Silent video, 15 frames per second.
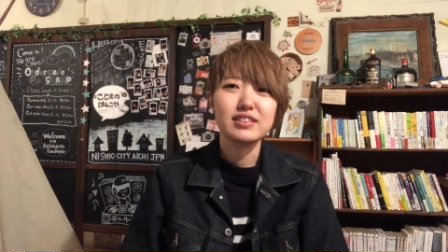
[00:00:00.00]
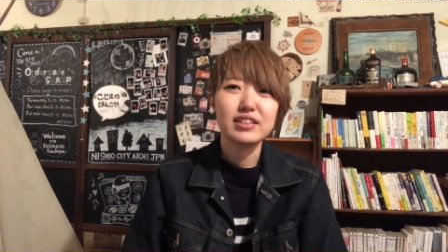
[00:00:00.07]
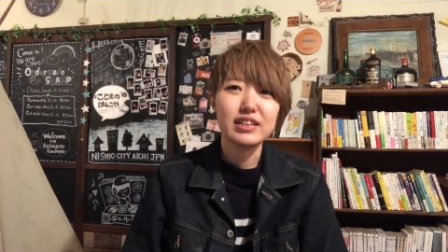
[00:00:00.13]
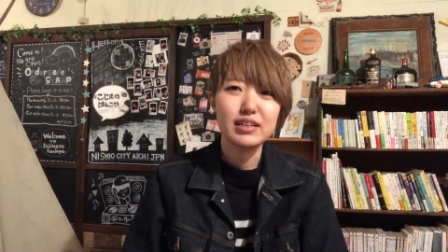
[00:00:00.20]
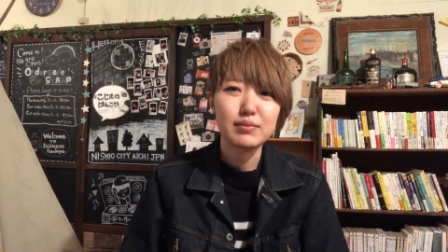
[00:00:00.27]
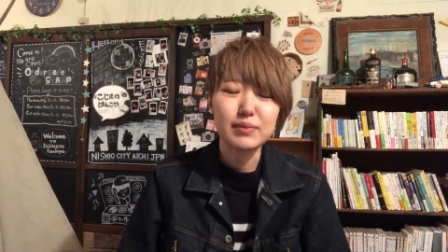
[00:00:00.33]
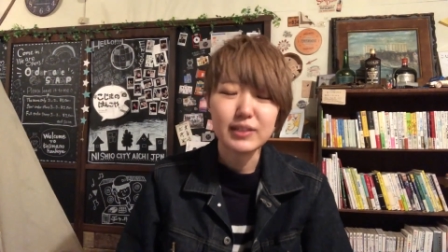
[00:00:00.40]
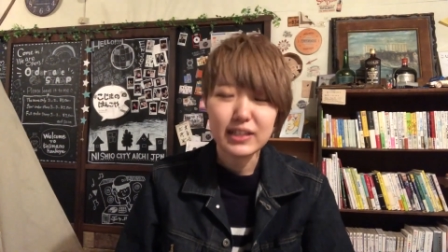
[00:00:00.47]

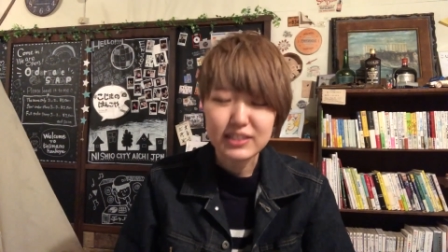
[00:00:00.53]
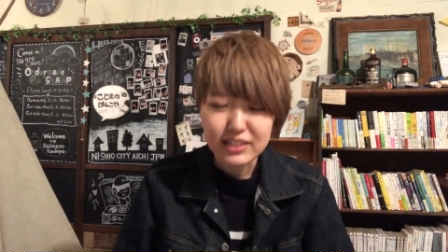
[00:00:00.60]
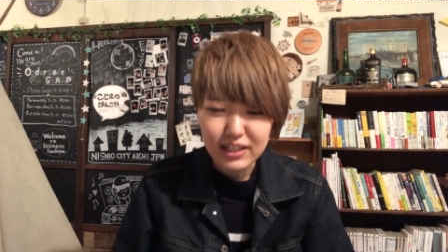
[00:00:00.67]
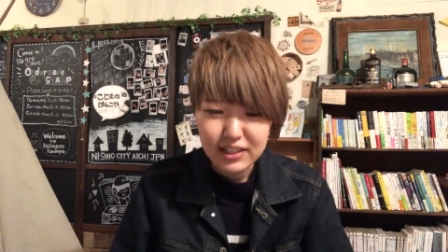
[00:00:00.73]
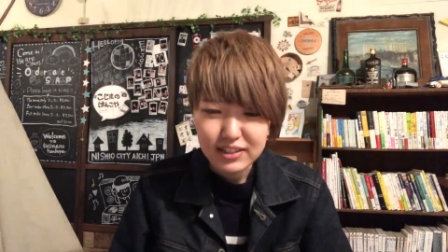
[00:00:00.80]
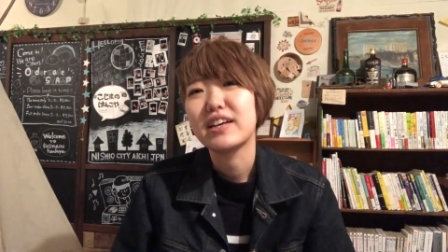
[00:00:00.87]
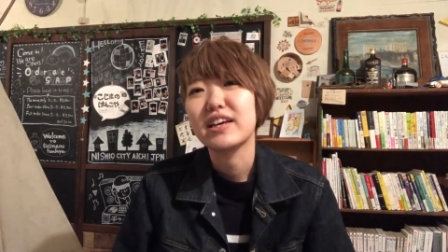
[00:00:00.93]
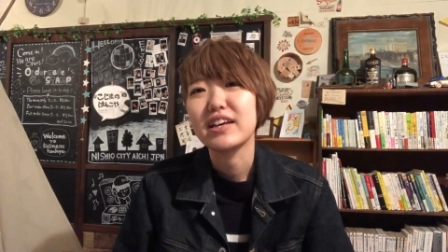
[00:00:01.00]
えー、皆
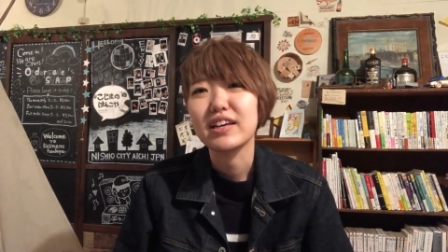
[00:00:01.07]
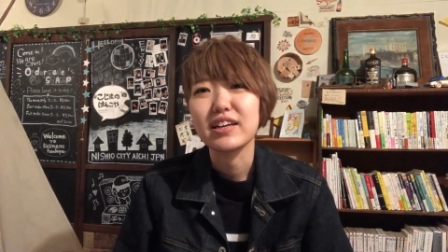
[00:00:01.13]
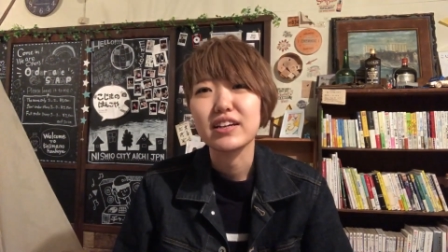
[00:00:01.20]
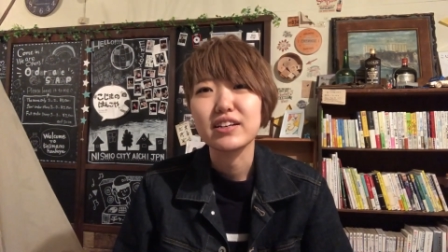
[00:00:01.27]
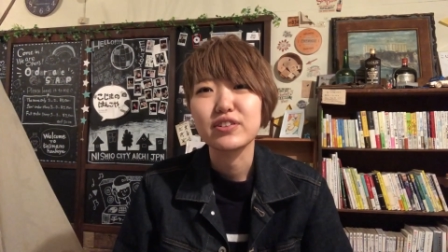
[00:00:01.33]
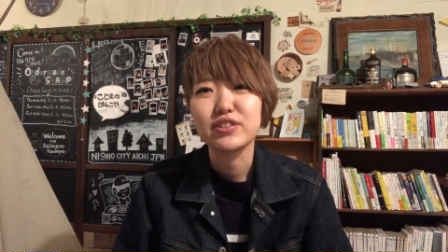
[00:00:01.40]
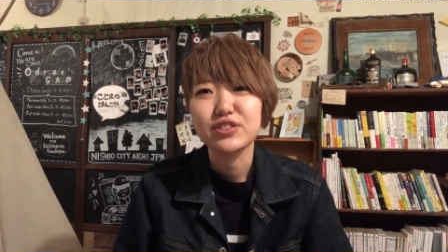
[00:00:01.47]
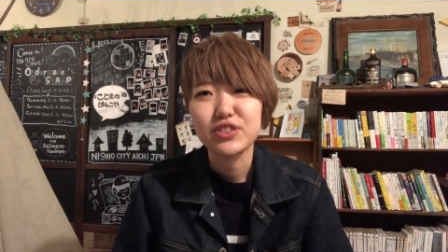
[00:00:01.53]
さん、
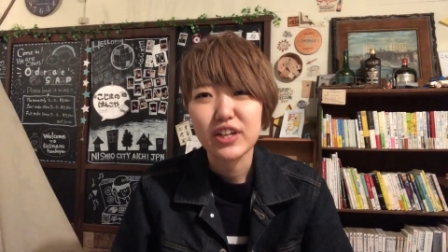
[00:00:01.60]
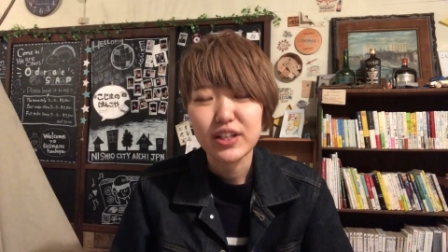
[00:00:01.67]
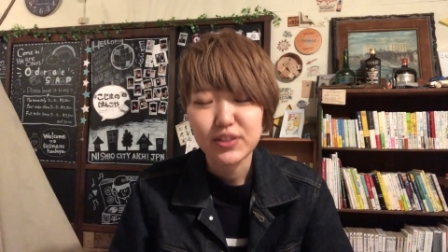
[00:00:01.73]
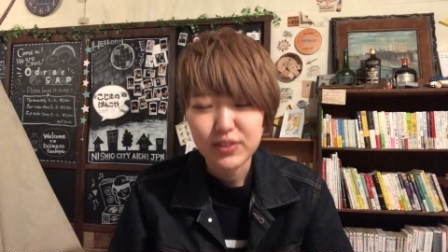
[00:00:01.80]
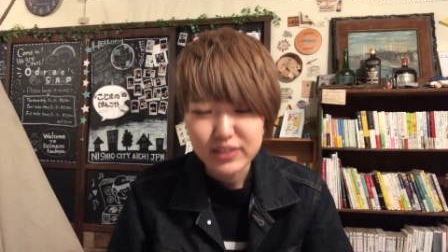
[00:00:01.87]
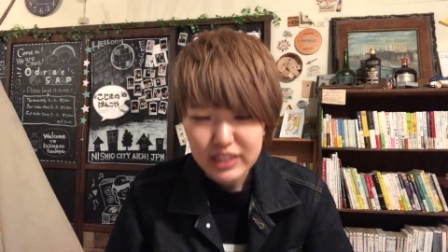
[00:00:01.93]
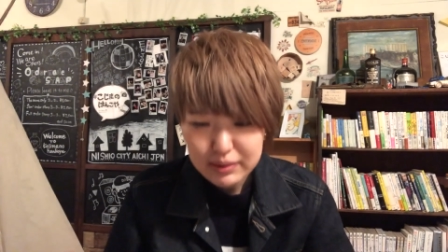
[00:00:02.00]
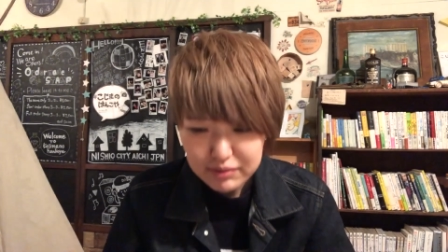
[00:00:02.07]
えー、ご視聴ありが
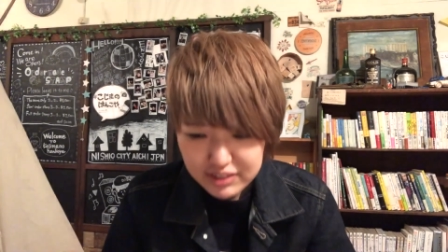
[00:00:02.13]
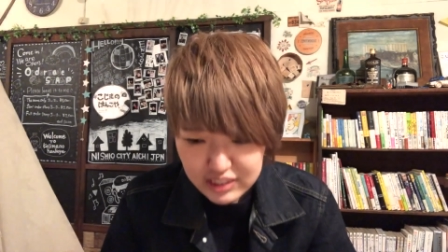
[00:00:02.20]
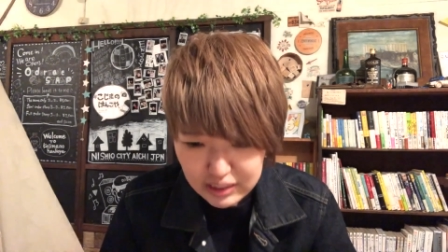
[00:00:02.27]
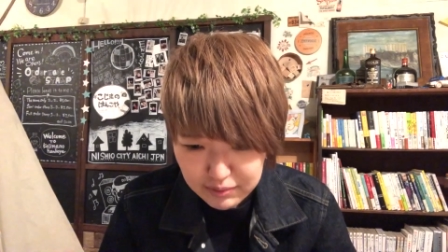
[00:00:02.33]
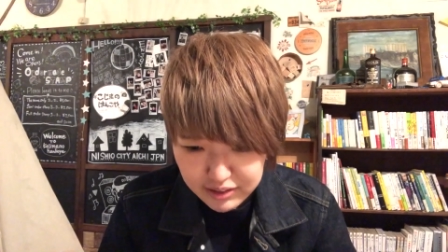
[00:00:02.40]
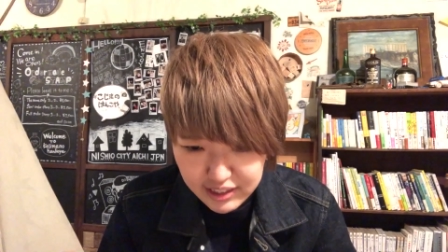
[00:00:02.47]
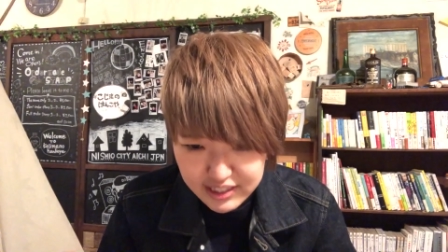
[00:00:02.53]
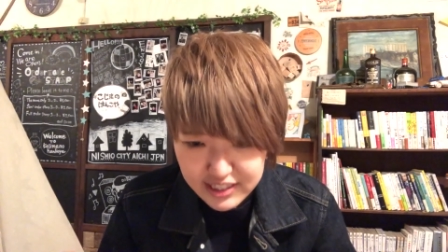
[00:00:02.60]
とうございました
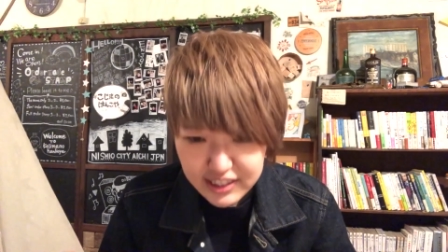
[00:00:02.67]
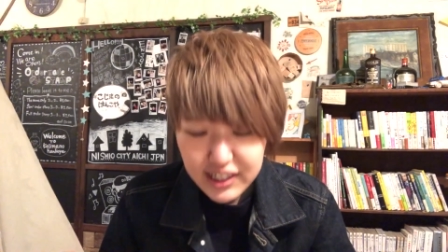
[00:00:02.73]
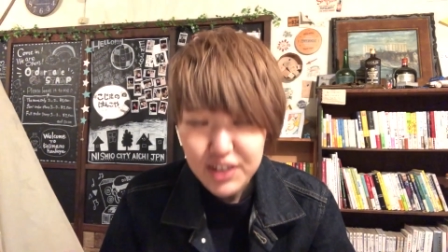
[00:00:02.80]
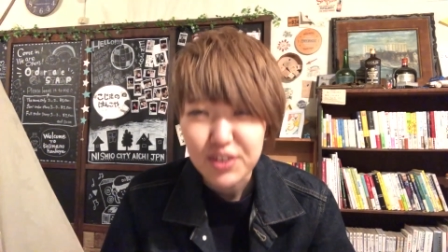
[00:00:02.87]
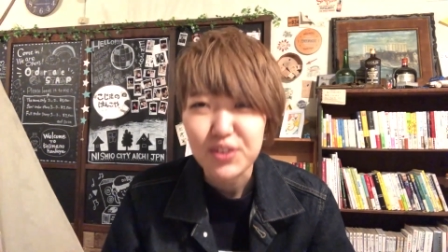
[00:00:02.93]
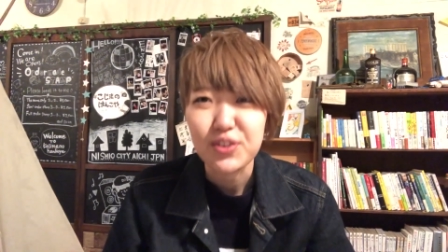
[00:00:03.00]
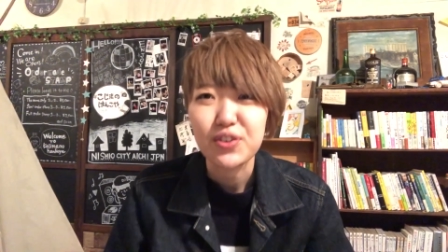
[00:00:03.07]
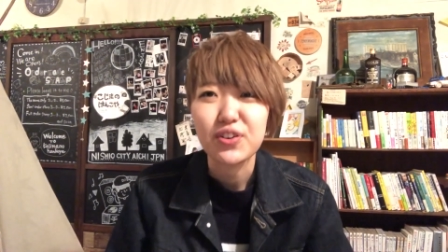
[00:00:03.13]
また次回
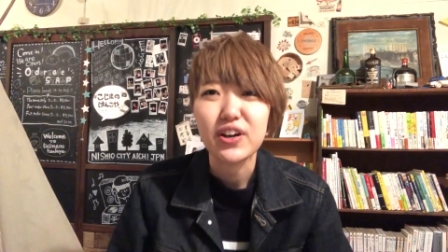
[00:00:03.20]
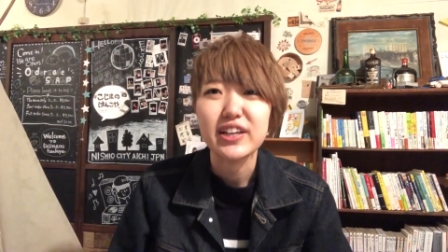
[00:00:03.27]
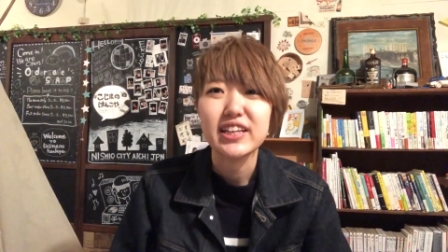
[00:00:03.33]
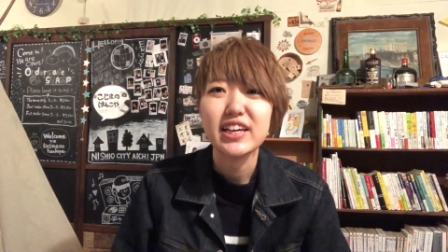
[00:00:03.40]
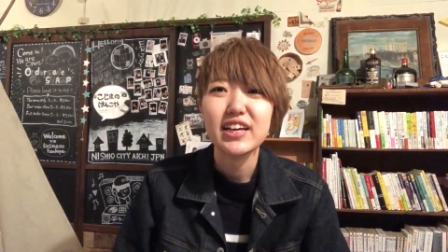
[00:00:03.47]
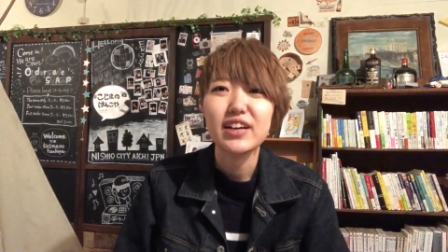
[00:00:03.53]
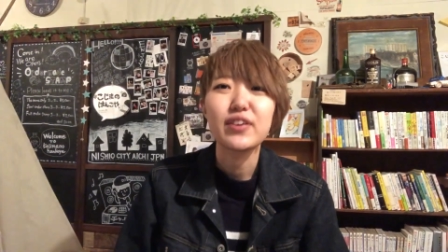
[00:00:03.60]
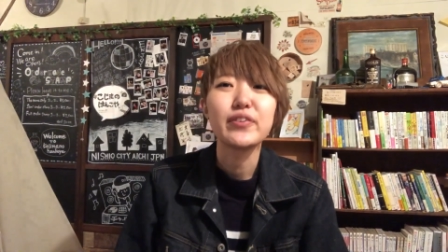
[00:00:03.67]
の動画
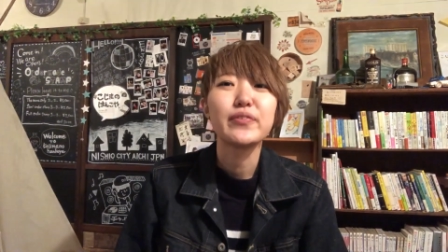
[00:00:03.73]
で